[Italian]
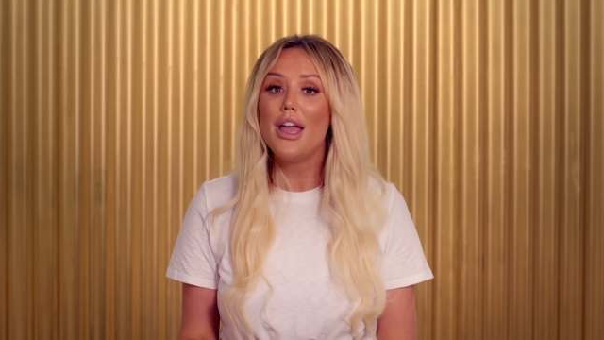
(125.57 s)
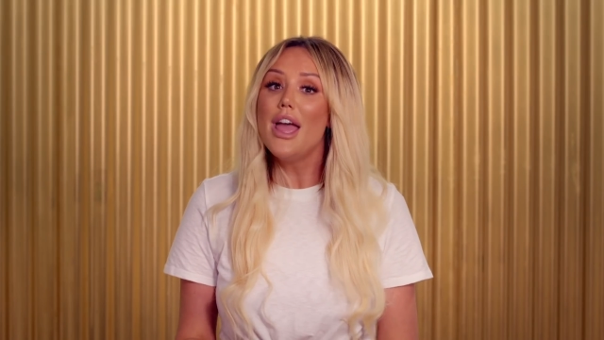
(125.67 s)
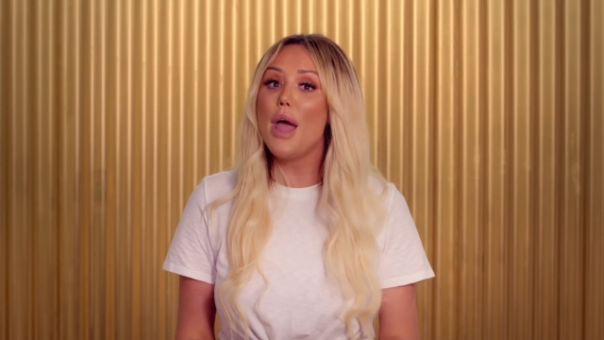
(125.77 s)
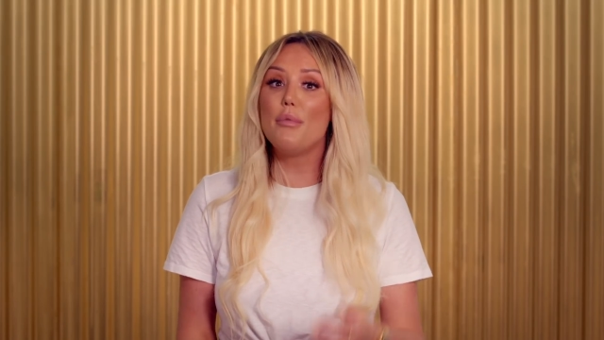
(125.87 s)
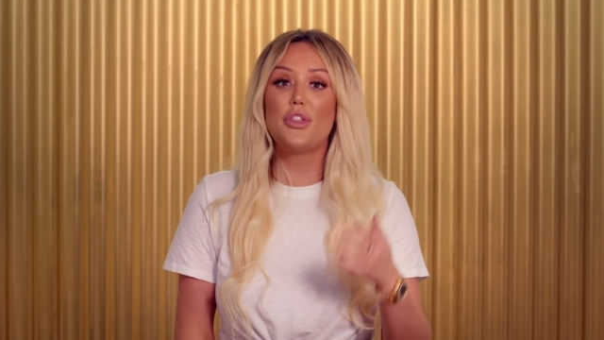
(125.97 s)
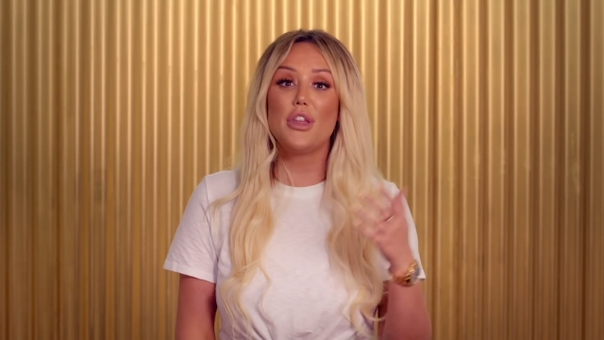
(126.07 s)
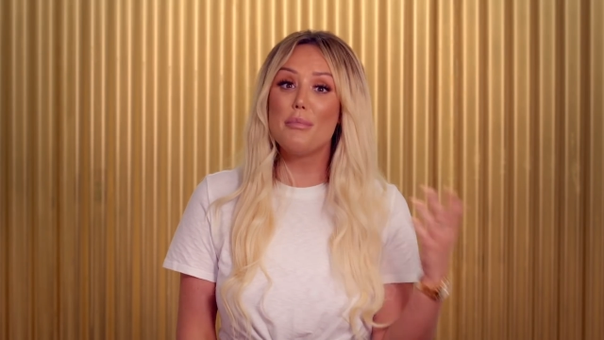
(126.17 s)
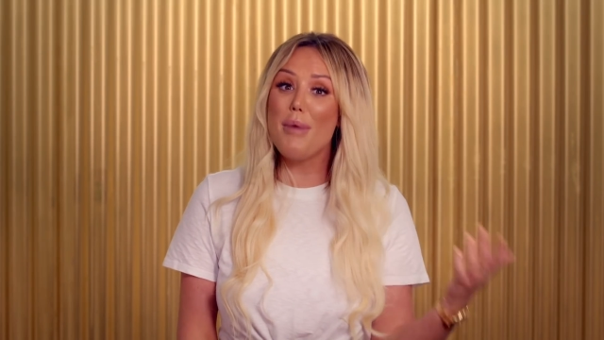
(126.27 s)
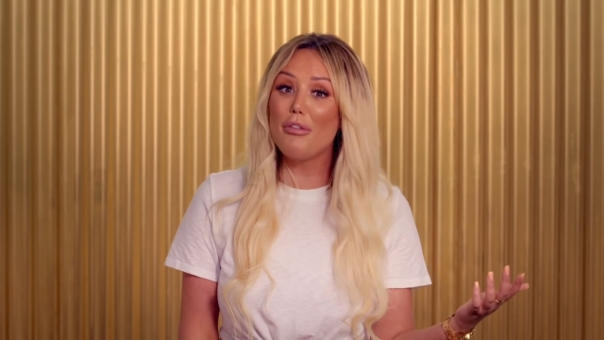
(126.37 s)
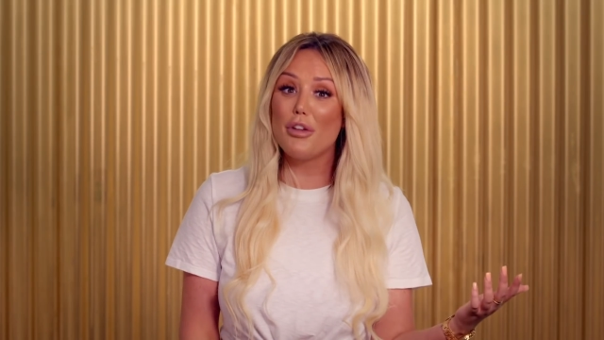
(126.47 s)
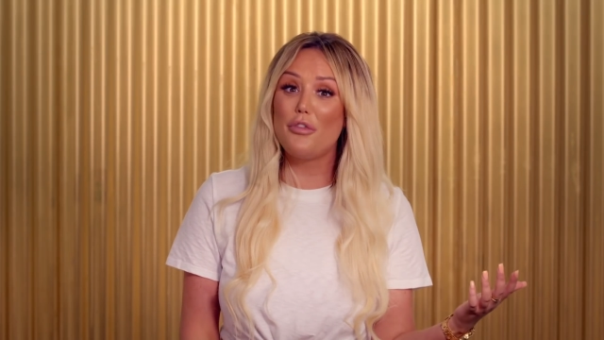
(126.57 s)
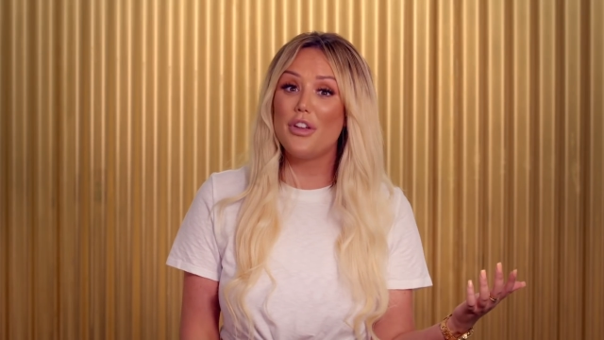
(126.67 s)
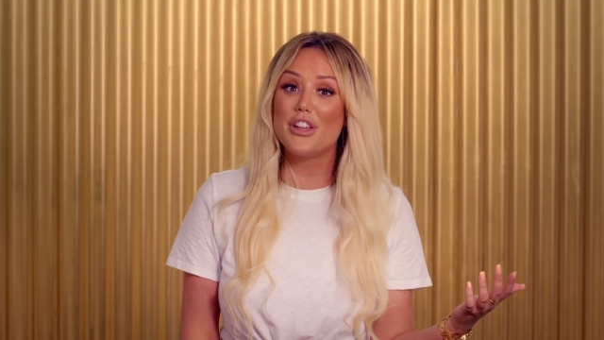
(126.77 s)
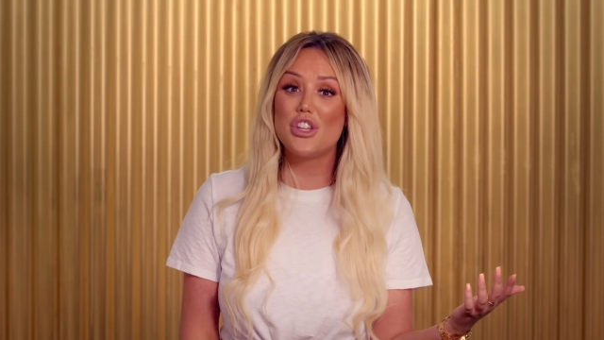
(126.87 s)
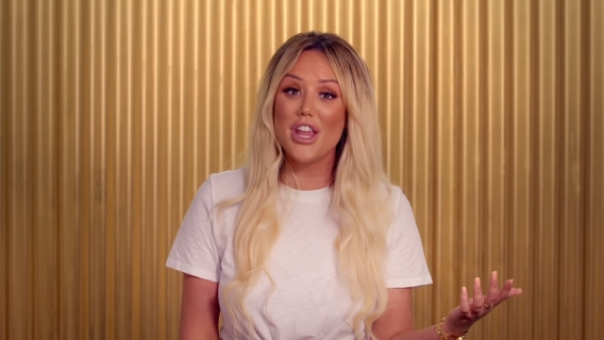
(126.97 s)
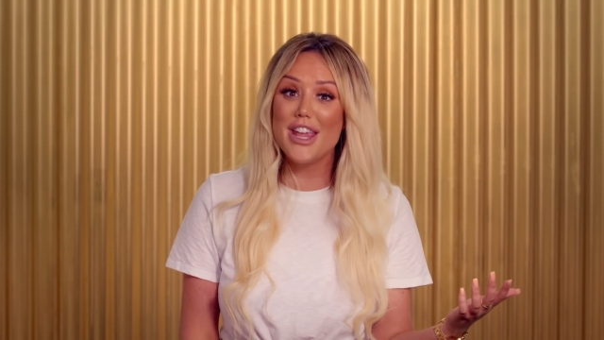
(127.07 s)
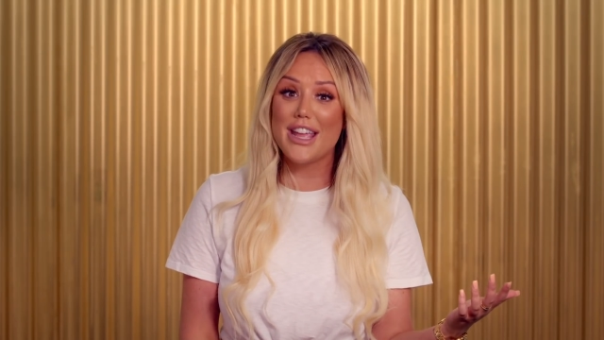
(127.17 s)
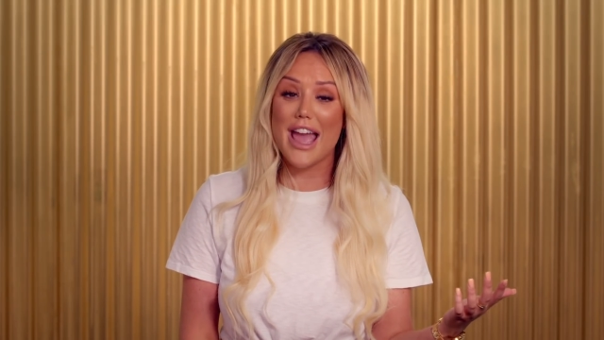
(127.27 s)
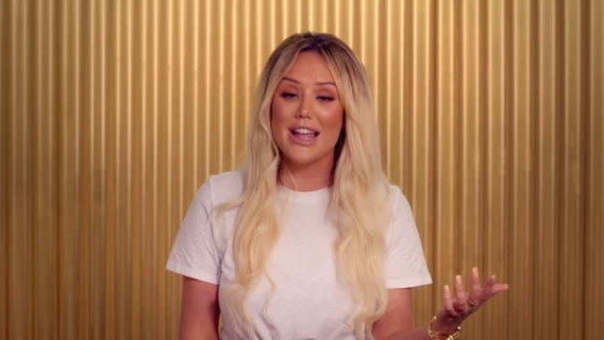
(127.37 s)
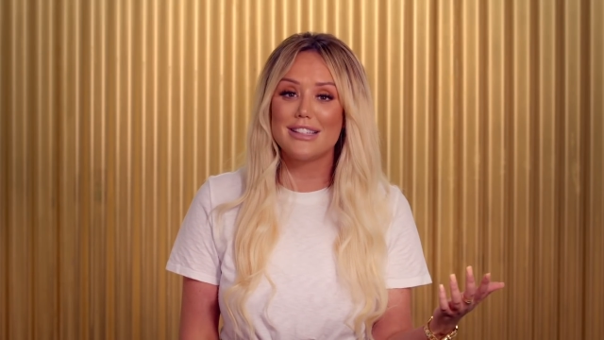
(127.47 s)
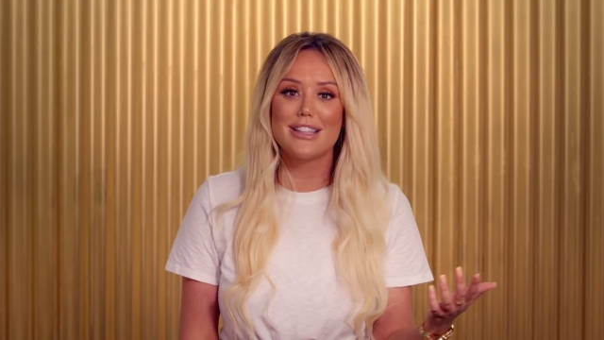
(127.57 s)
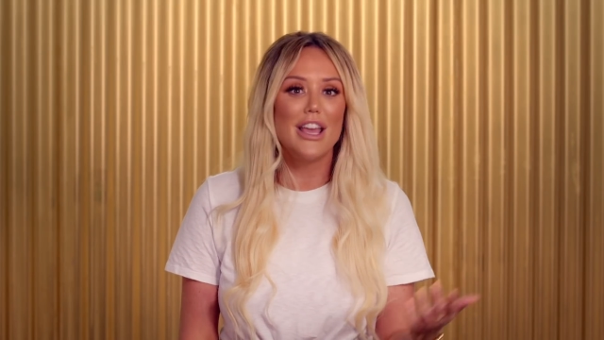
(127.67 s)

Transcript: E con la quantità di botulino che si fa,